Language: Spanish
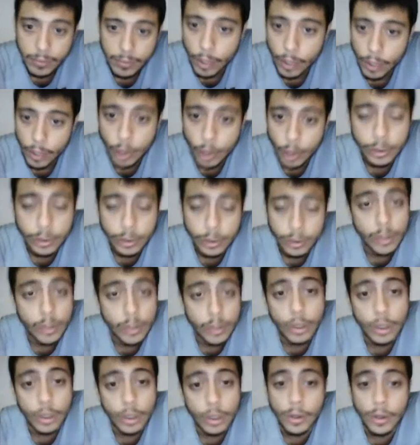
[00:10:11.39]
No son,
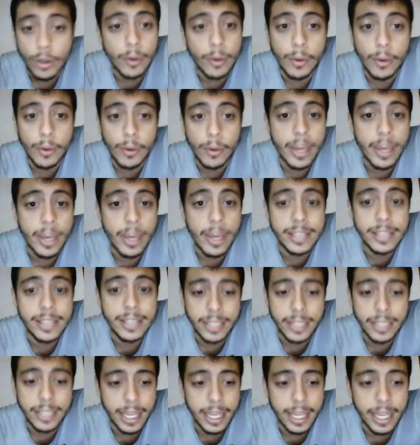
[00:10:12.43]
no, no, no voy a
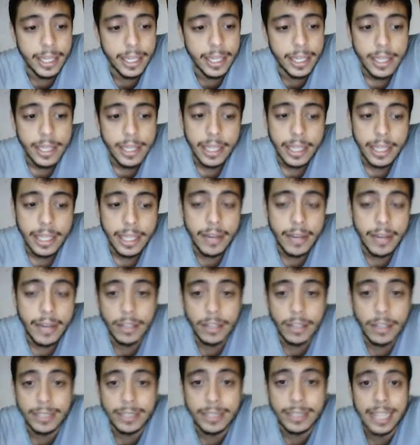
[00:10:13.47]
decir que, que
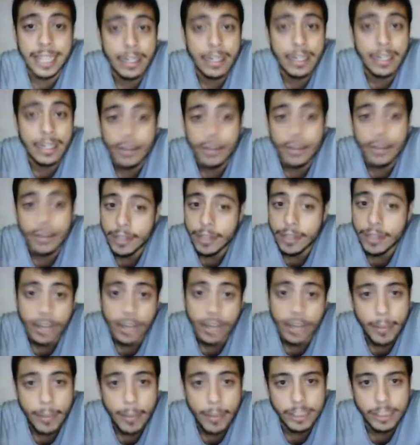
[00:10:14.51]
los vas a agarrar los referidos
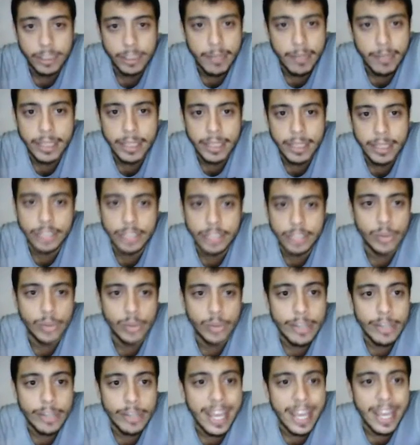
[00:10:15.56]
rápido. Simplemente es una
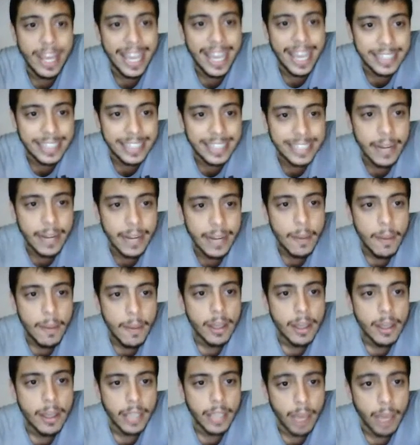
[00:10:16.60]
ayuda extra
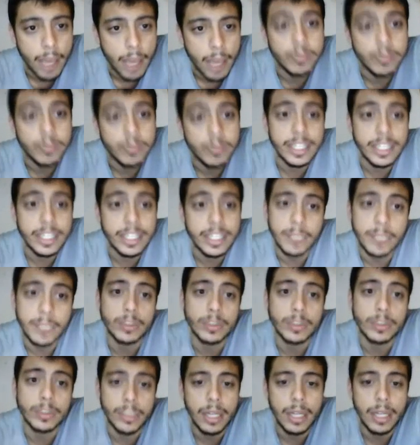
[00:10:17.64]
que puede ser
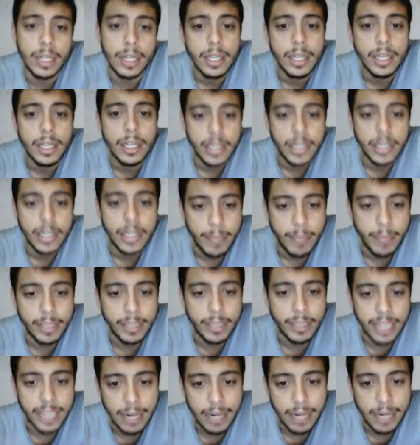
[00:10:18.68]
posible que
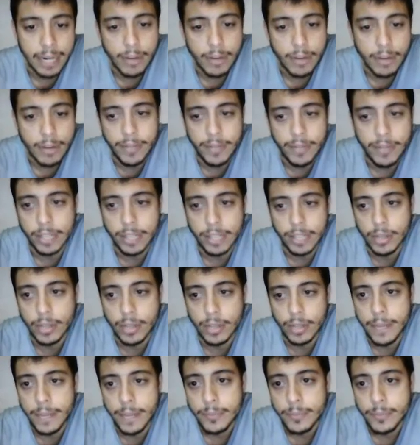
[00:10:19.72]
puedes agarrar un referido, ¿ok?